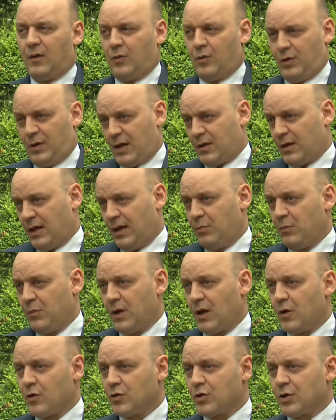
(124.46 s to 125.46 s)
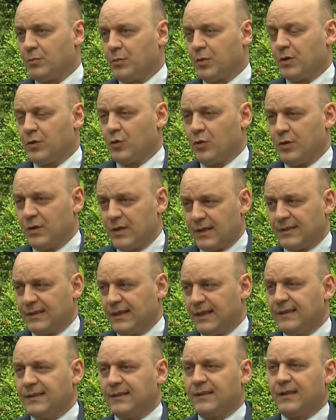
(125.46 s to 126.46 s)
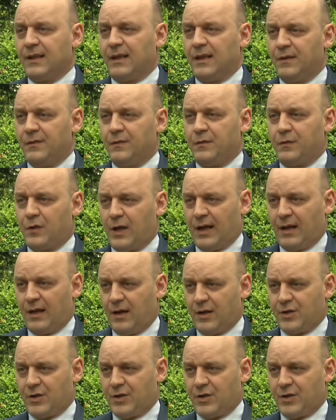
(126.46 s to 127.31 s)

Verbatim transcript: Und ich hatte eben ja auch schon betont, das ist eine individuelle